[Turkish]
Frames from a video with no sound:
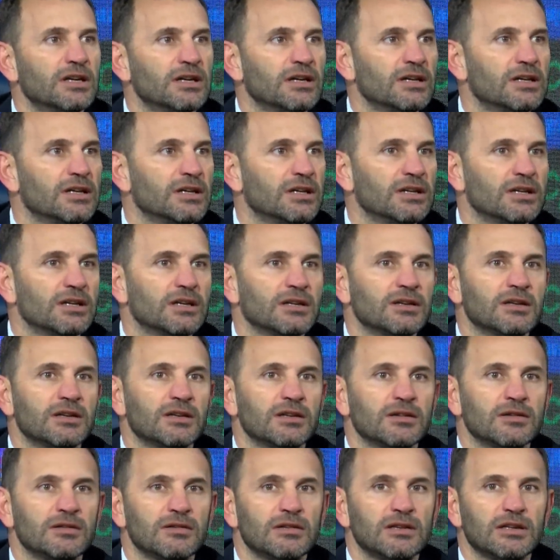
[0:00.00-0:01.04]

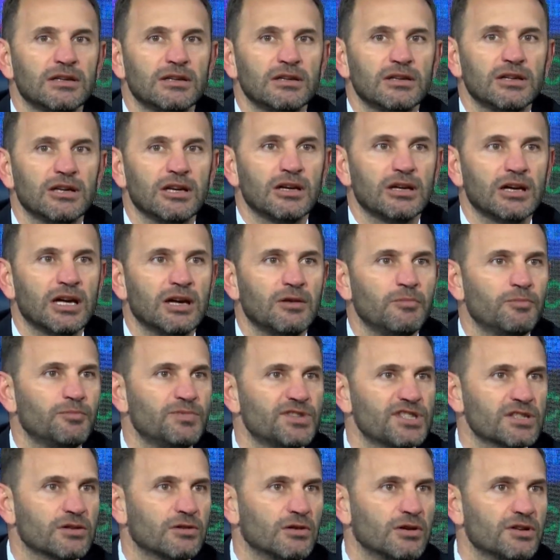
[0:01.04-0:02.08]
E, hem
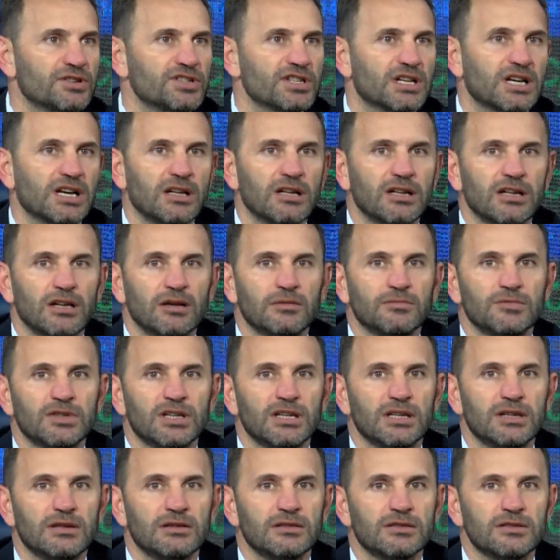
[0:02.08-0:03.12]
psikolojik
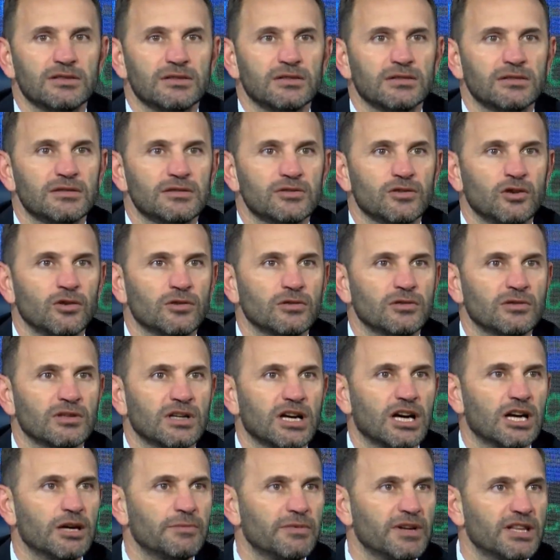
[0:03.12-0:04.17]
anlamda son
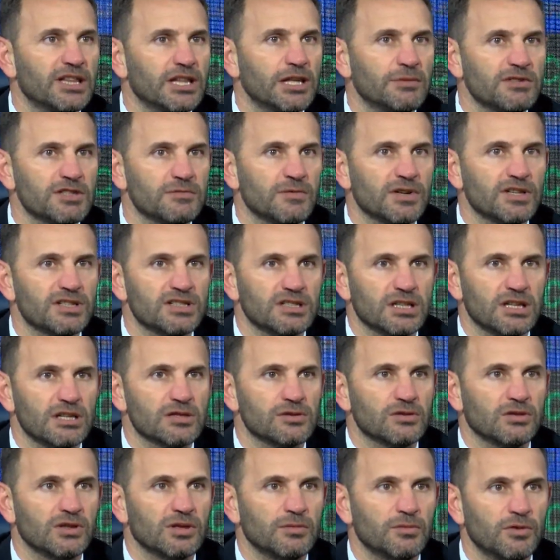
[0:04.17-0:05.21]
kaybettiğimiz maçtan
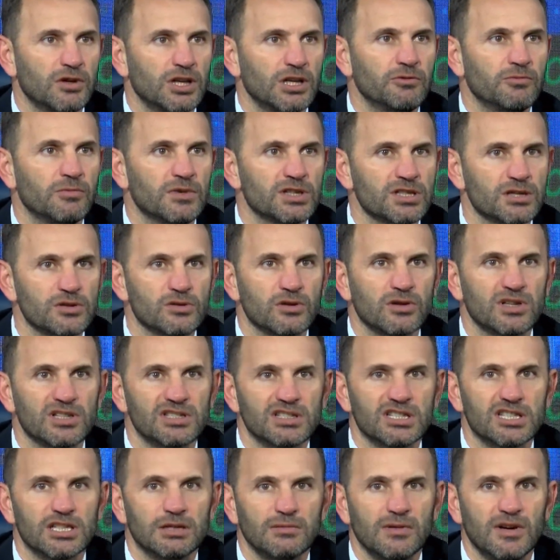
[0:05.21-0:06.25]
sonra böyle bir maça çok
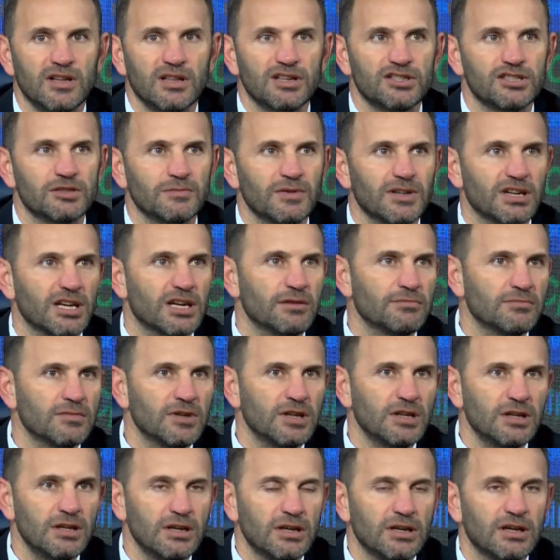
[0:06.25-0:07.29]
kısa zamanda çıkmak hem
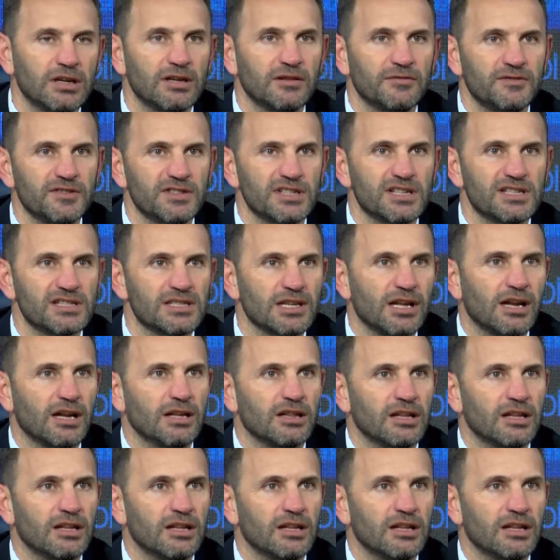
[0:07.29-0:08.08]
e, fiziksel